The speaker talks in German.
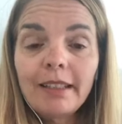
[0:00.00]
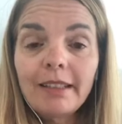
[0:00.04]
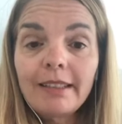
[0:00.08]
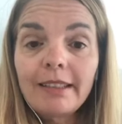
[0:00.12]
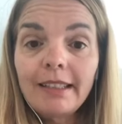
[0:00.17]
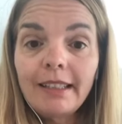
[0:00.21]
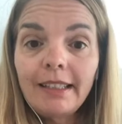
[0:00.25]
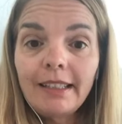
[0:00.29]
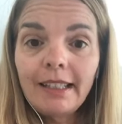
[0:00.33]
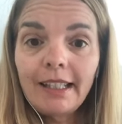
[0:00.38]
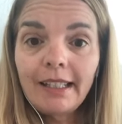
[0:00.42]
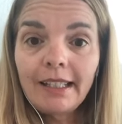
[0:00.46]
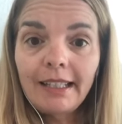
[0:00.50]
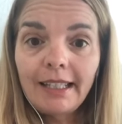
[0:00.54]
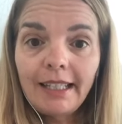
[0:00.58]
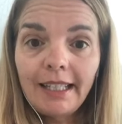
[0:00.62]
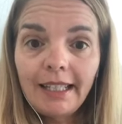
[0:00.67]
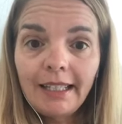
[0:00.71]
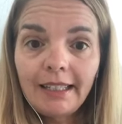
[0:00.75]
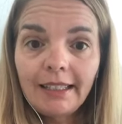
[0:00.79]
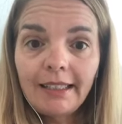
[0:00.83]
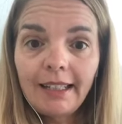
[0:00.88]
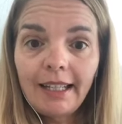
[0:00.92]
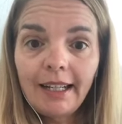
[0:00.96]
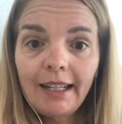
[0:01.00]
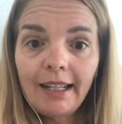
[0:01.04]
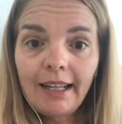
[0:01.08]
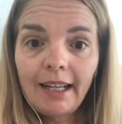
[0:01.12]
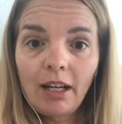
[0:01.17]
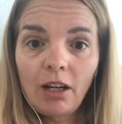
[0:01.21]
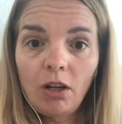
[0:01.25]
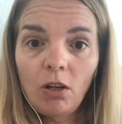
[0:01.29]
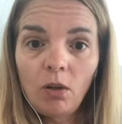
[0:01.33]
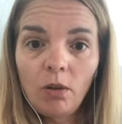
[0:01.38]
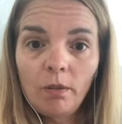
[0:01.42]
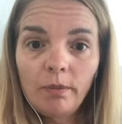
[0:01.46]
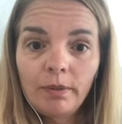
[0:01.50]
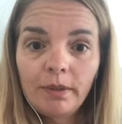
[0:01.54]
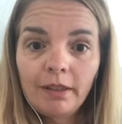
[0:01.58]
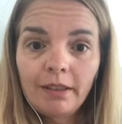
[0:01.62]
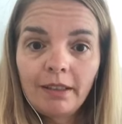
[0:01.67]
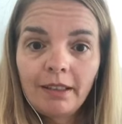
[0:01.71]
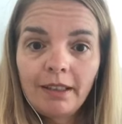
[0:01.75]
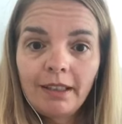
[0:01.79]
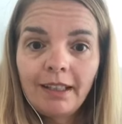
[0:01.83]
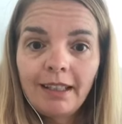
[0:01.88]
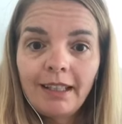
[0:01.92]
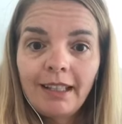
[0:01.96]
das ihnen nicht erlaubt,